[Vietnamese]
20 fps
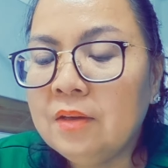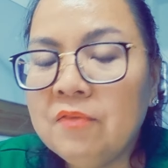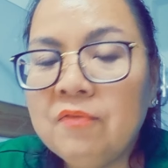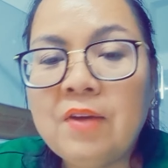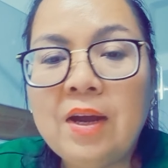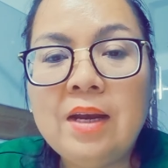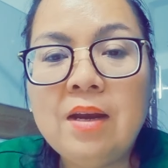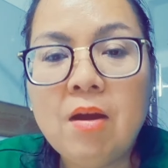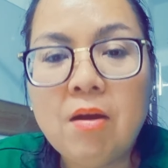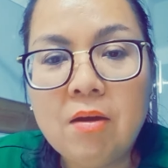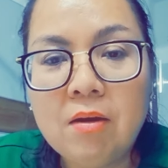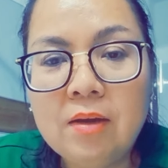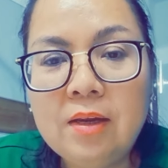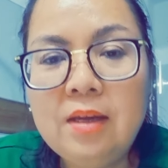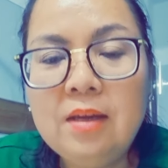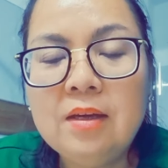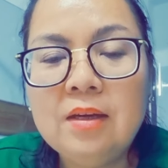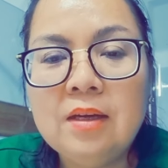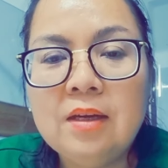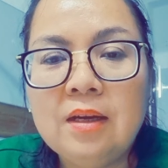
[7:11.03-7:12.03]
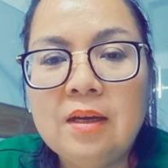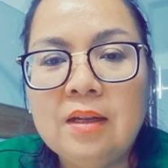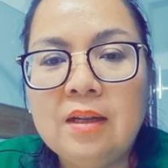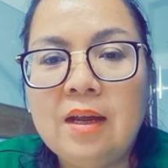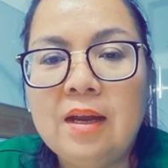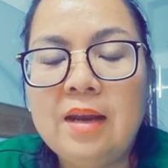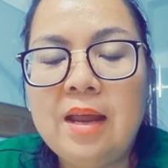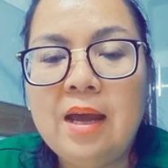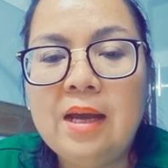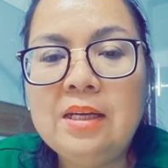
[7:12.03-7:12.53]
phải nói
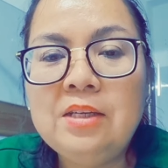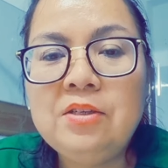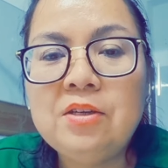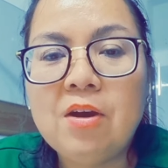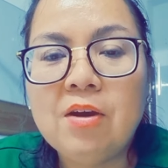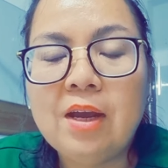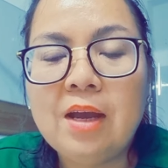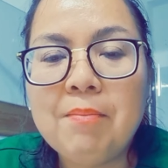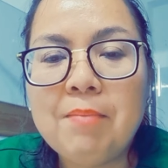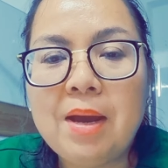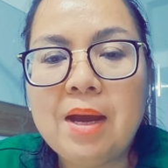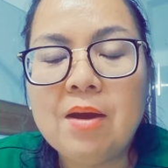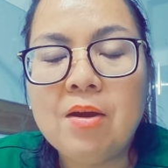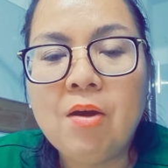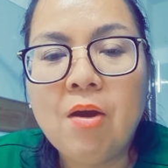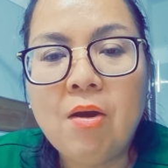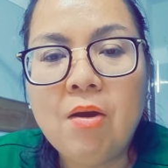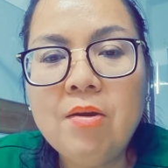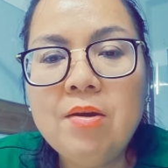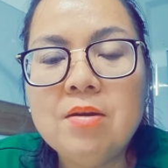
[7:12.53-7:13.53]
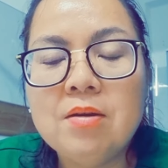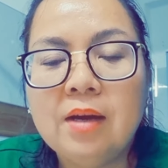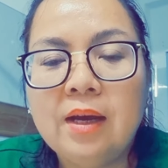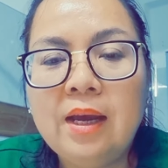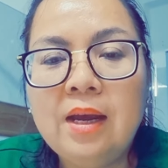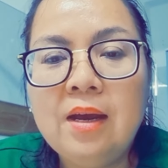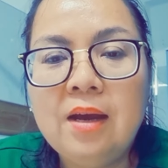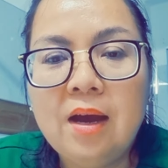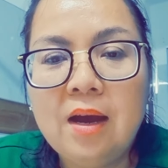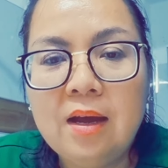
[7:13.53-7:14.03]
là để cho các bạn có được
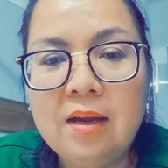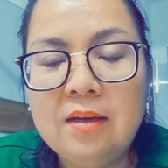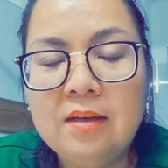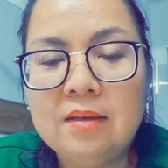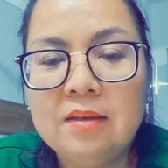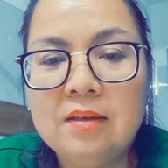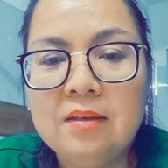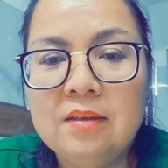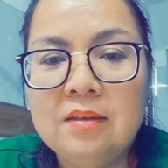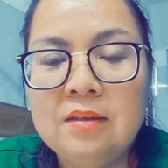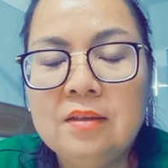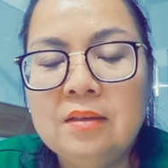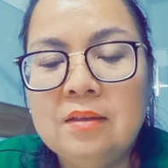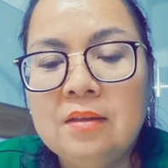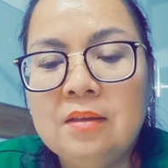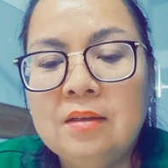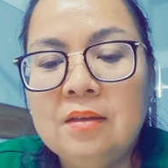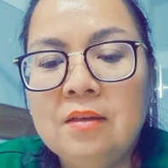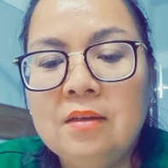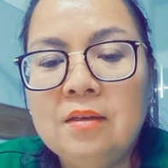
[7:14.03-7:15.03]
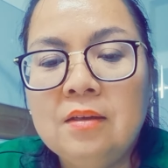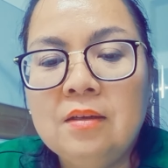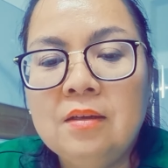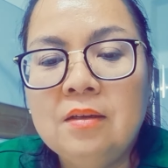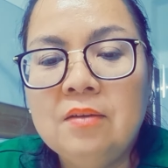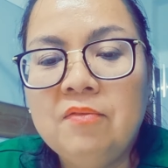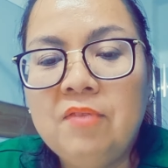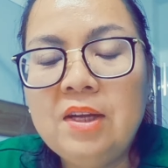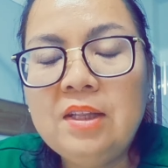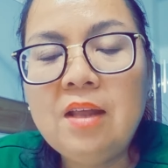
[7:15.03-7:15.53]
cái kênh
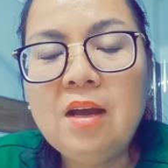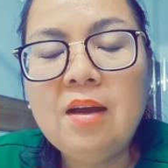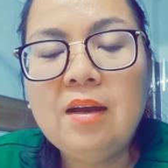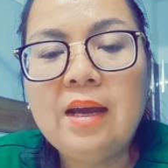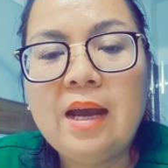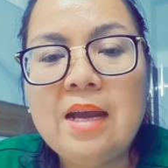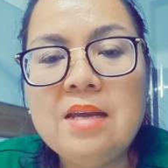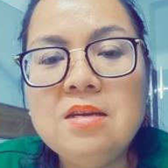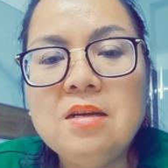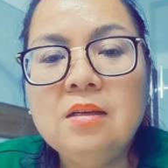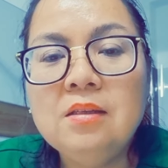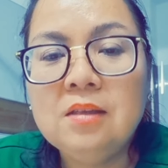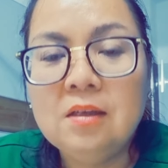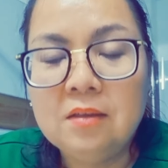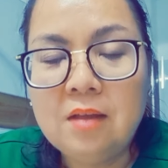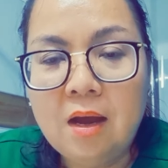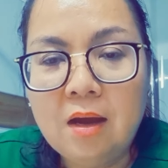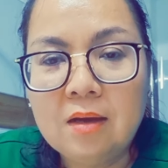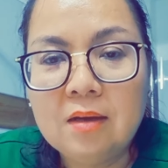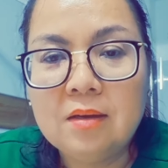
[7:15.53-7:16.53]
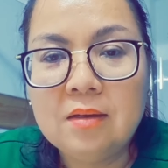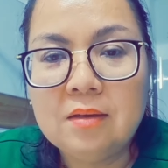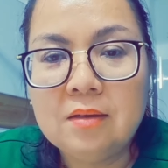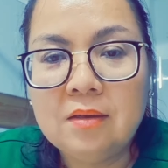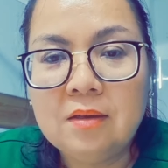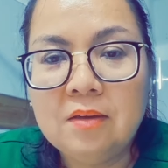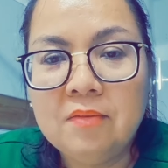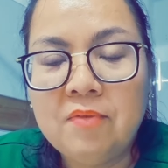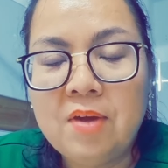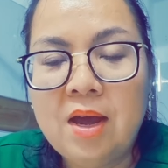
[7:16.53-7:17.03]
với tất cả những sự thật
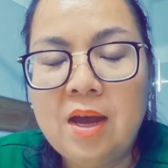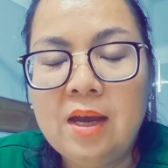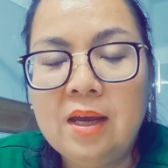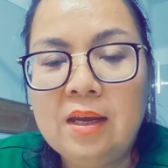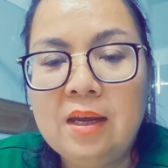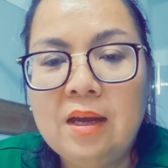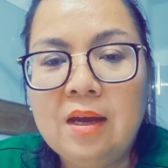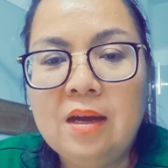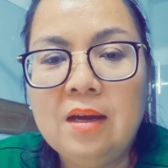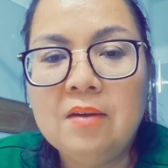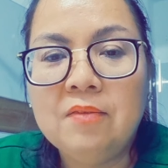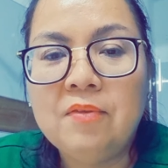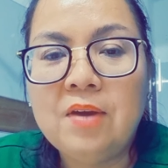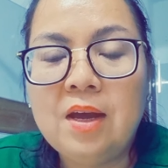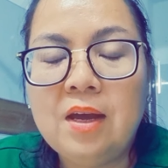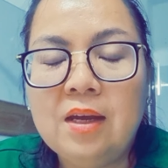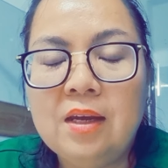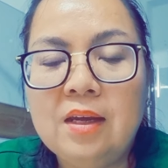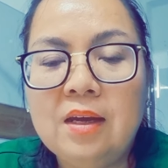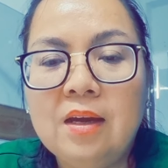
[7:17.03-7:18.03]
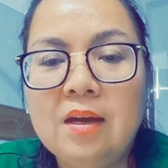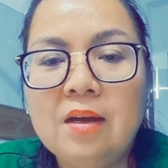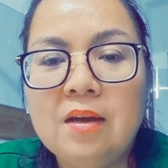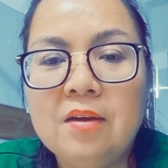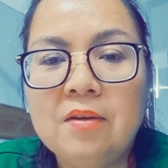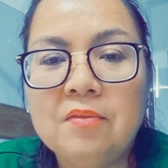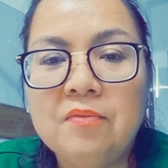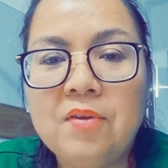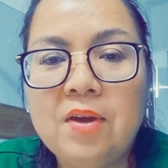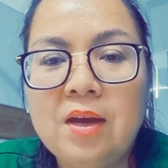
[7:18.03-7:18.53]
về à, về
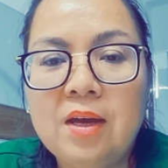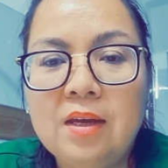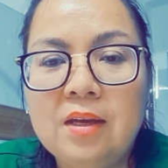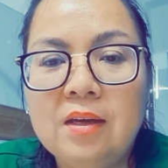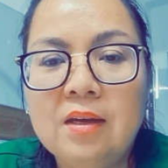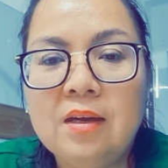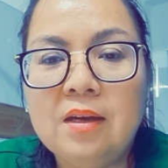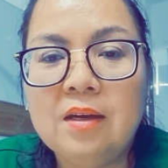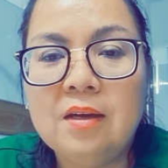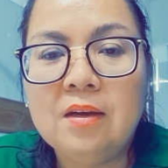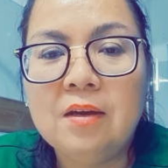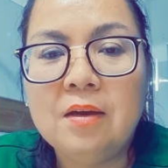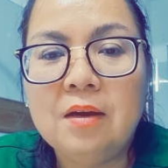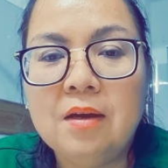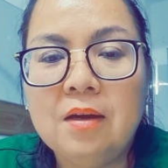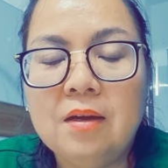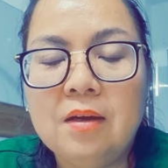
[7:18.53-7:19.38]
à, về à,